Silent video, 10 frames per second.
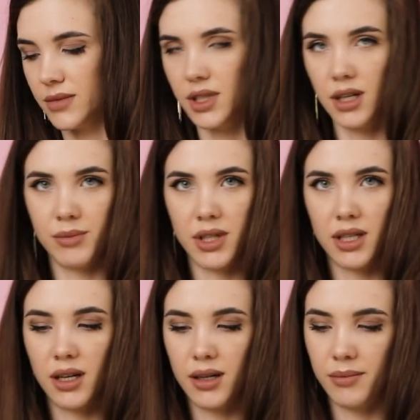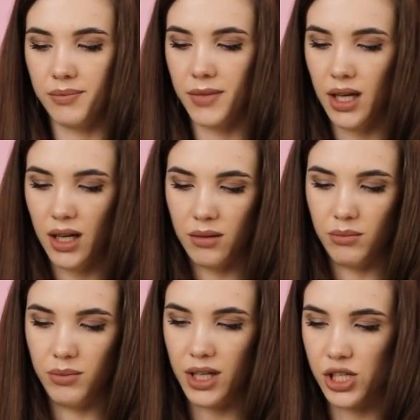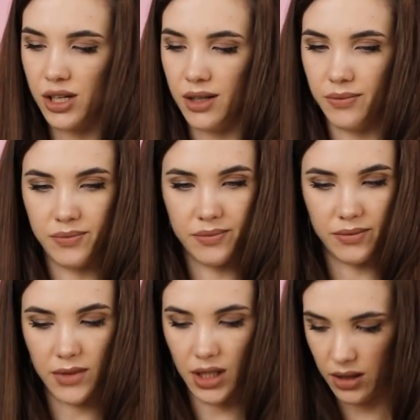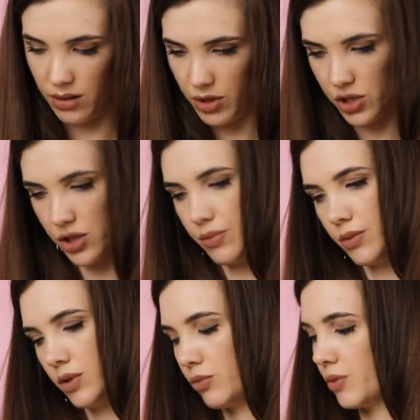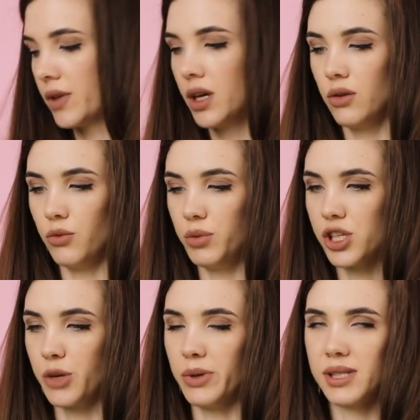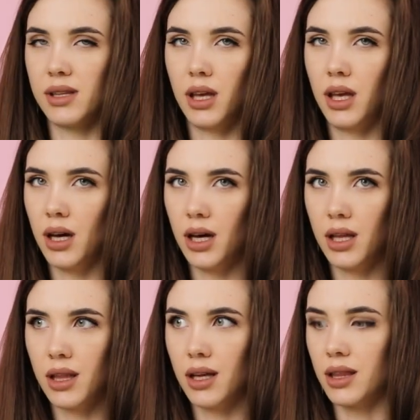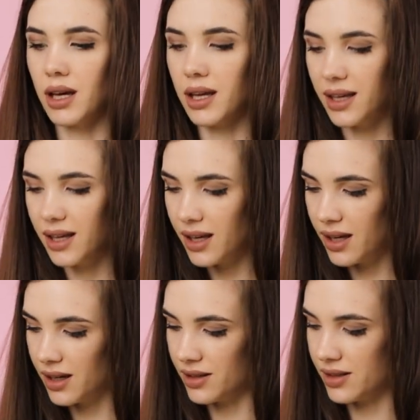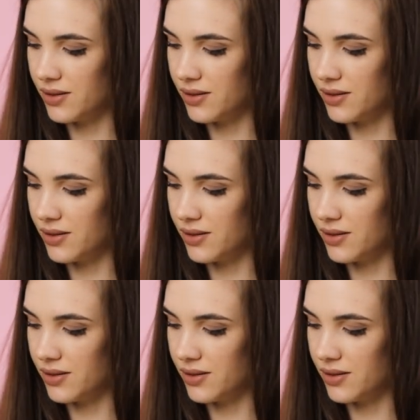Тарам-тарам, бешка, да, это бешка, по-моему. У бешки постоянно такие